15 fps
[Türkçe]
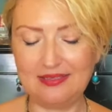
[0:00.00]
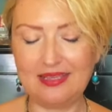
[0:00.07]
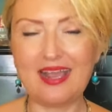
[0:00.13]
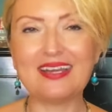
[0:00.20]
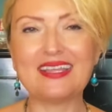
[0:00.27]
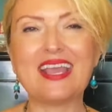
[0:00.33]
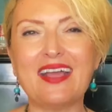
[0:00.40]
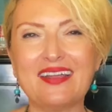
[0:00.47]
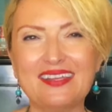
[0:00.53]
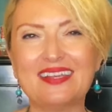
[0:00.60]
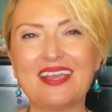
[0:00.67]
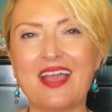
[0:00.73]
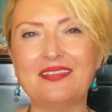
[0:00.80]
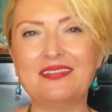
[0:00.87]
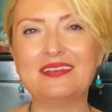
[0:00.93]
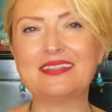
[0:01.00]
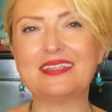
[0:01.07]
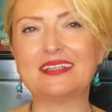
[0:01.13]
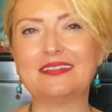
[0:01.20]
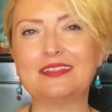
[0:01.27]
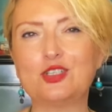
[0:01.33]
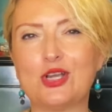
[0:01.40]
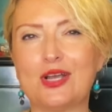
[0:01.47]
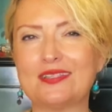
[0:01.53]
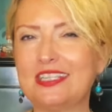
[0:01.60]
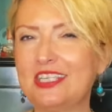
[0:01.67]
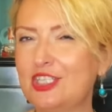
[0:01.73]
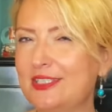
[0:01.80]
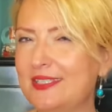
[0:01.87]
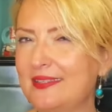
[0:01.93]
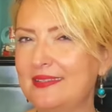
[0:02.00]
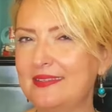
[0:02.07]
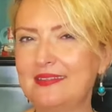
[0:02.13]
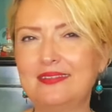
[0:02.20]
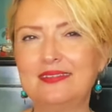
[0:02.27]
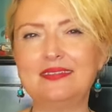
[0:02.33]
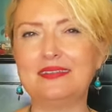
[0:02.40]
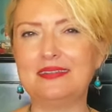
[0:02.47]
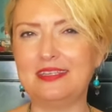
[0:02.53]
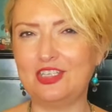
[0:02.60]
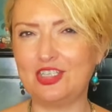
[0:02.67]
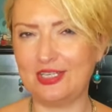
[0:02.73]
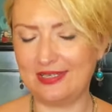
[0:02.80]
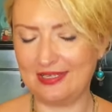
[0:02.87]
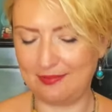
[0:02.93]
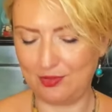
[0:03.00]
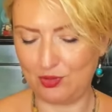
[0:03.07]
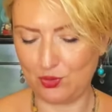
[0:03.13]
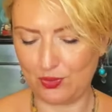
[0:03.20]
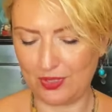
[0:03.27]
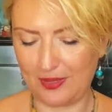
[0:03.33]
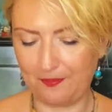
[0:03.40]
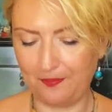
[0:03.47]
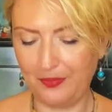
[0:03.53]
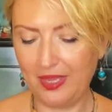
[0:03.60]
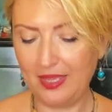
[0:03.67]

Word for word: yani kendi kendinize kalacağınız, iç sesinizi dinleyeceğiniz bir dönem.